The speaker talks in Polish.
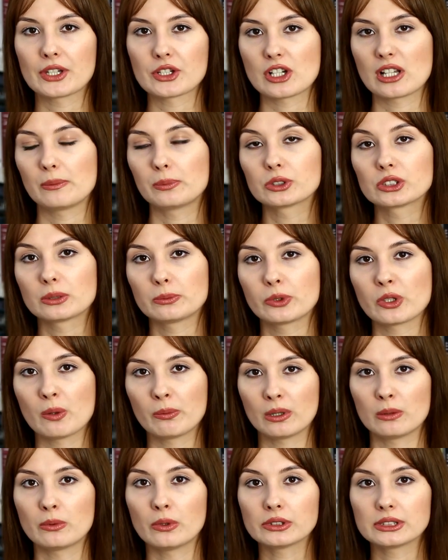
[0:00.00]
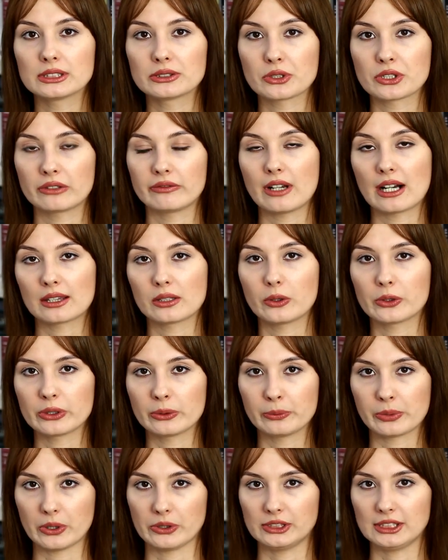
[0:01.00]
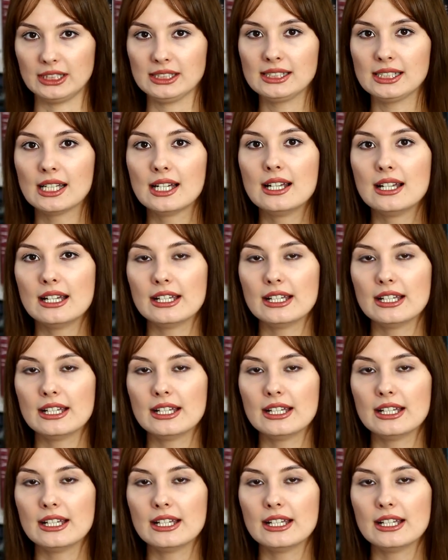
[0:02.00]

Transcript: jeżeli potrzebują pomocy, to że warto o nią prosić.